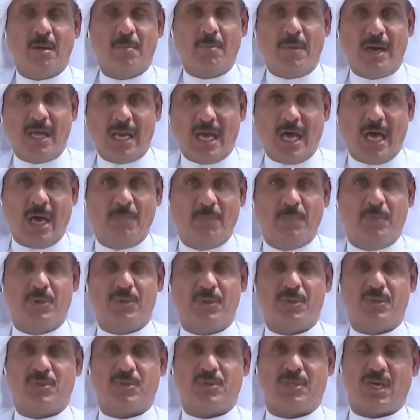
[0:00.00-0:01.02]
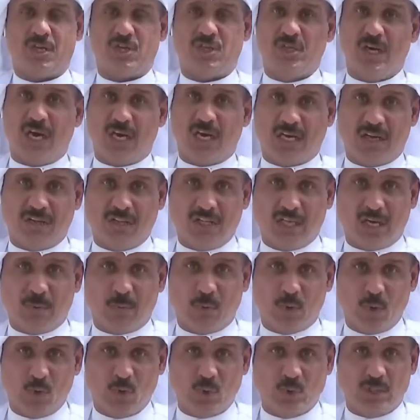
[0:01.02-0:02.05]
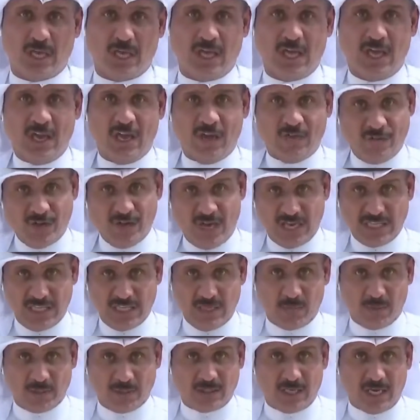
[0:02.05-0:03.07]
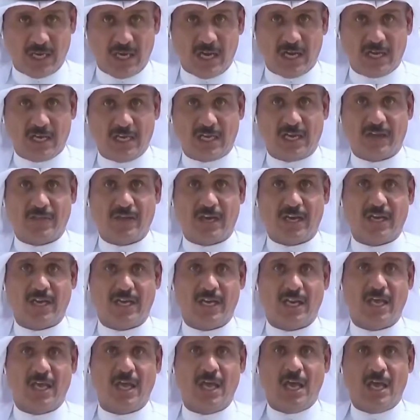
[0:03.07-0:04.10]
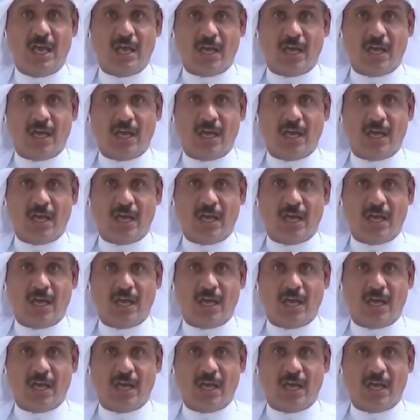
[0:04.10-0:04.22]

ملابس اشياء كثيره موجوده في هذه المنطقه لكن كذلك ان